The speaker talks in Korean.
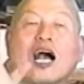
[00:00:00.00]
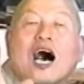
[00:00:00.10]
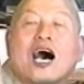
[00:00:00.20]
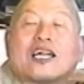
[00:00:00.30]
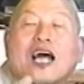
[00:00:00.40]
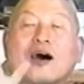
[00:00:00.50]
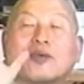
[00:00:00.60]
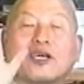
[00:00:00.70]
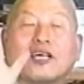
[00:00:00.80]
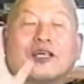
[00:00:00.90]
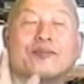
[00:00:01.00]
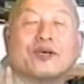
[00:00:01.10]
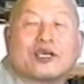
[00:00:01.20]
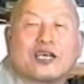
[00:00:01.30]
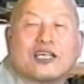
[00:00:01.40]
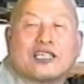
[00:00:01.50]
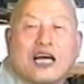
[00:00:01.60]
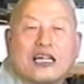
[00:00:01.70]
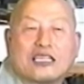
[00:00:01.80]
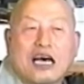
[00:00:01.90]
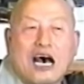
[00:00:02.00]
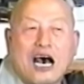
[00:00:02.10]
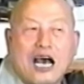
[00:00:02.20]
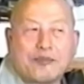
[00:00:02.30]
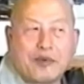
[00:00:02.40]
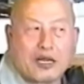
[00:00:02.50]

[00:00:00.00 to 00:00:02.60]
간암이 걸리면 끝났다.